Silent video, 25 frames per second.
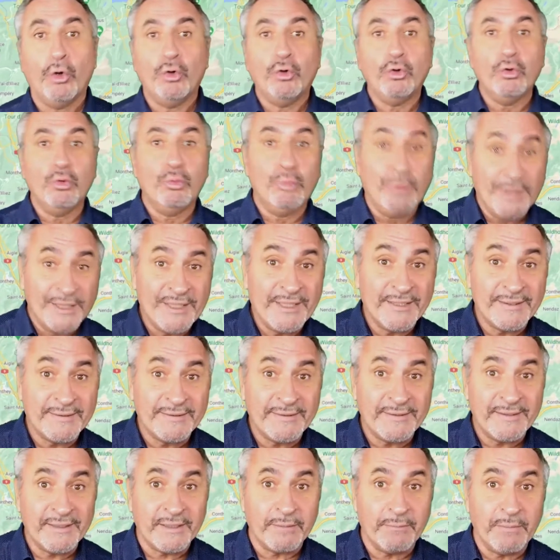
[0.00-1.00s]
ou moyen
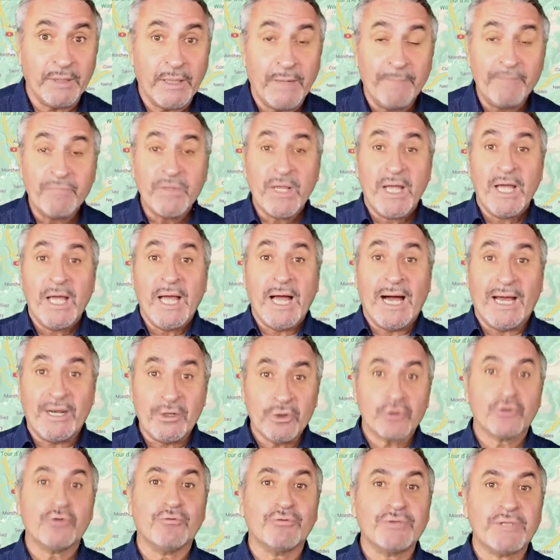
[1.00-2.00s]
terme.
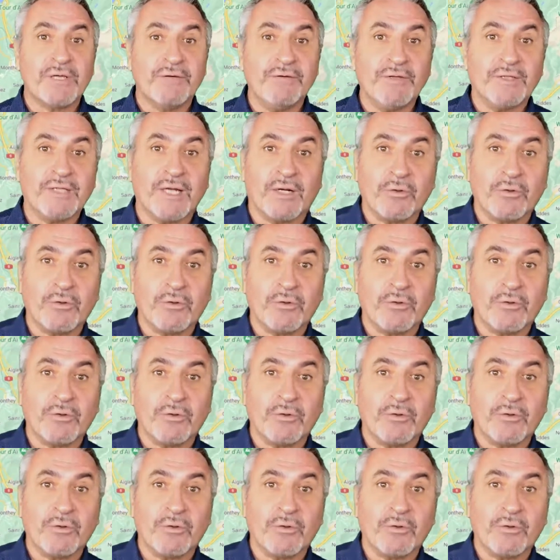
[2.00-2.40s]
Alors je vous invite à